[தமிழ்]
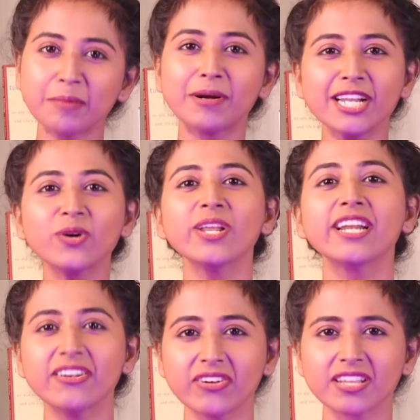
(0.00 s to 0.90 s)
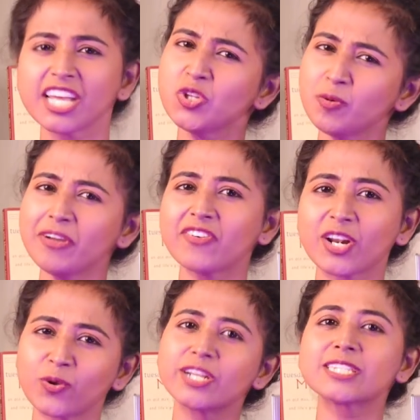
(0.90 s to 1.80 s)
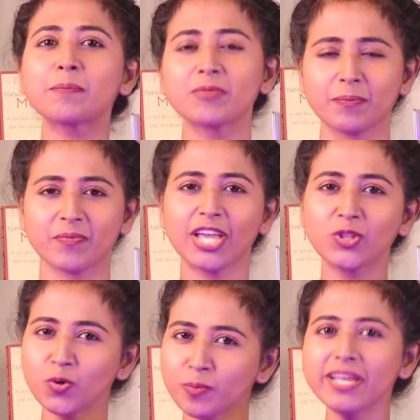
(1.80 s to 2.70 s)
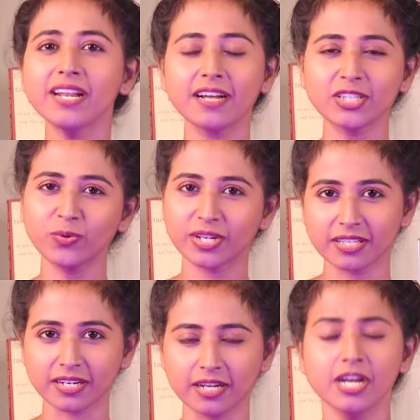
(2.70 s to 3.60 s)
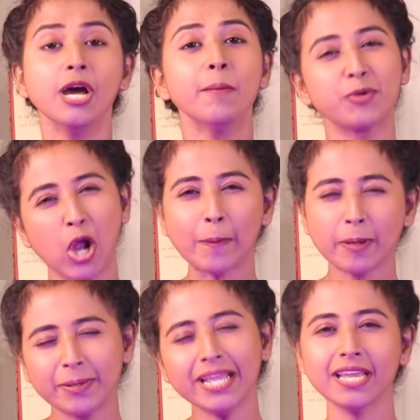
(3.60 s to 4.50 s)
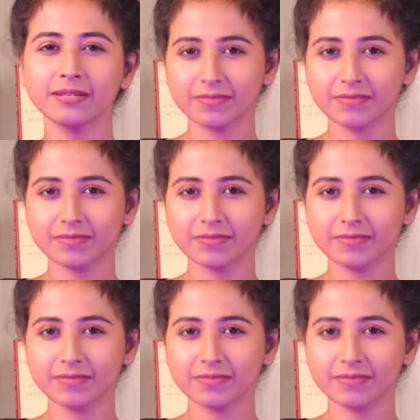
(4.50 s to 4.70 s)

என் மண்டைக்குள்ளே என்ன வருது எதுவுமே வரல ஒரு நிசப்தம் எதுவுமே இல்லாத ஒரு இது இருக்குது ப்ராபப்ளி